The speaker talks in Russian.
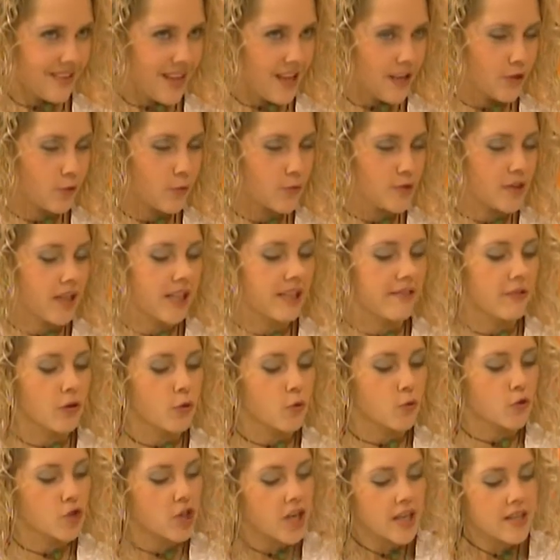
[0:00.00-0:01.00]
То есть
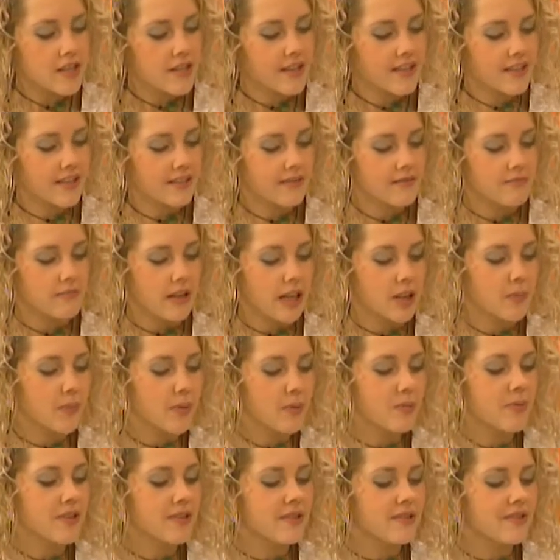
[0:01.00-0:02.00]
головокружения от
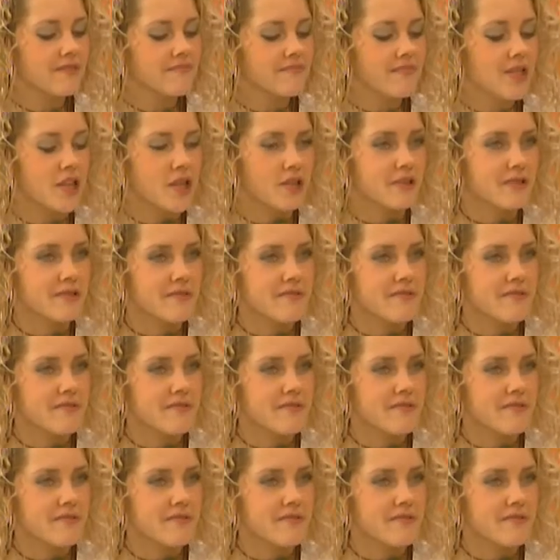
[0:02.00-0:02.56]
побед нет?